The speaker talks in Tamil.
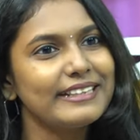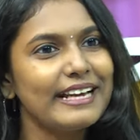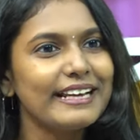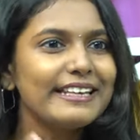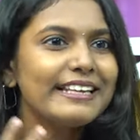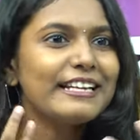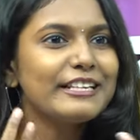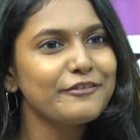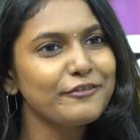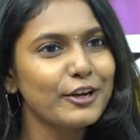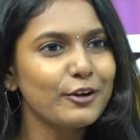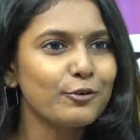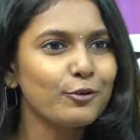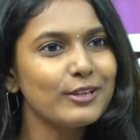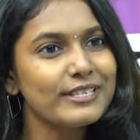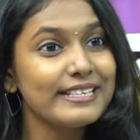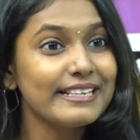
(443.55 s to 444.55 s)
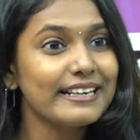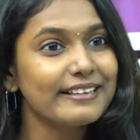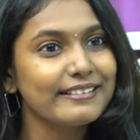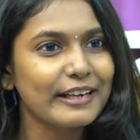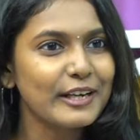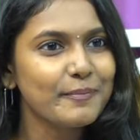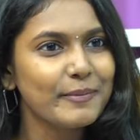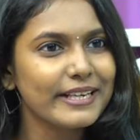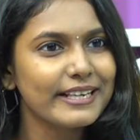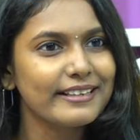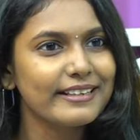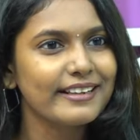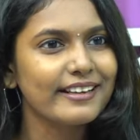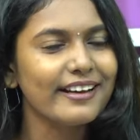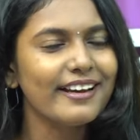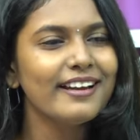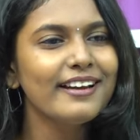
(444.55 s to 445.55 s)
நிறைய டிஃப்ரெண்ட் ரோல்ஸ் நீங்கள் ட்ரை
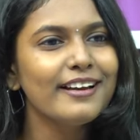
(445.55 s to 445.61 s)
பண்ணிட்டீங்க